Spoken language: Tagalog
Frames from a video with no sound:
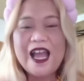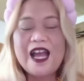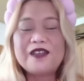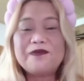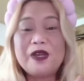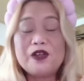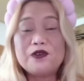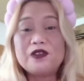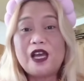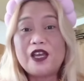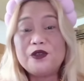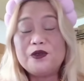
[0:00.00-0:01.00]
At meron
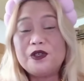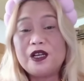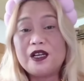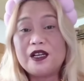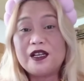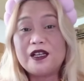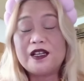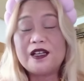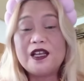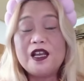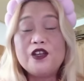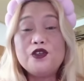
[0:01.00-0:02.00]
tayong uh, ah,
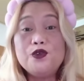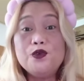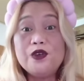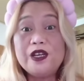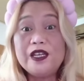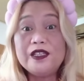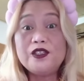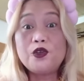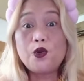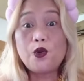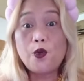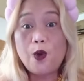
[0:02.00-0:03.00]
union
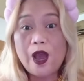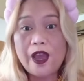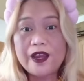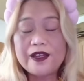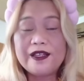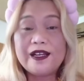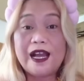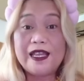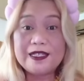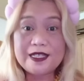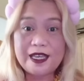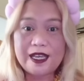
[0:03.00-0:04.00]
choir na
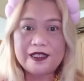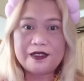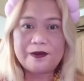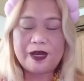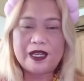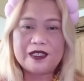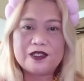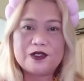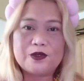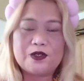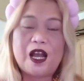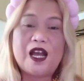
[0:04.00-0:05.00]
galing sa Eltman.
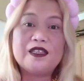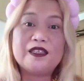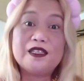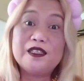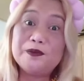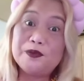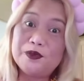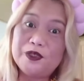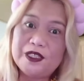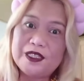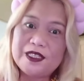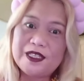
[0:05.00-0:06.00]
So, kakanta din po
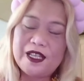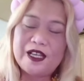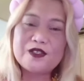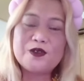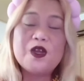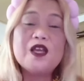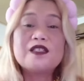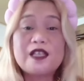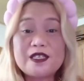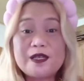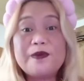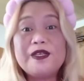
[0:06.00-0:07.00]
yan sila. So,
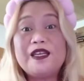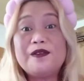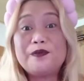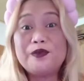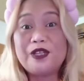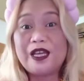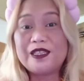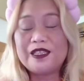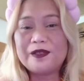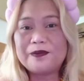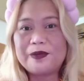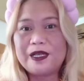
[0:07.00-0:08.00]
sasabayan po
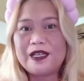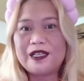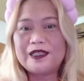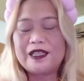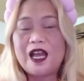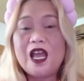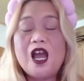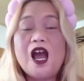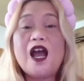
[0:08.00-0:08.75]
natin ng pagkanta.